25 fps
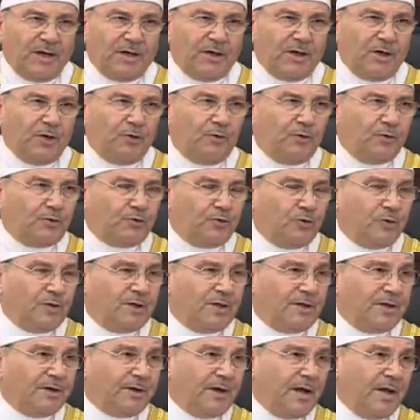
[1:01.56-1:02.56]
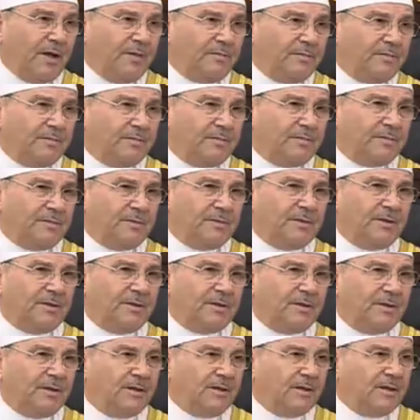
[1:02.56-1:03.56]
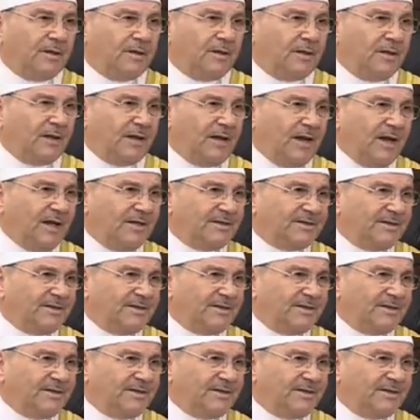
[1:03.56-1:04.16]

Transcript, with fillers: الأخوة الكرام لا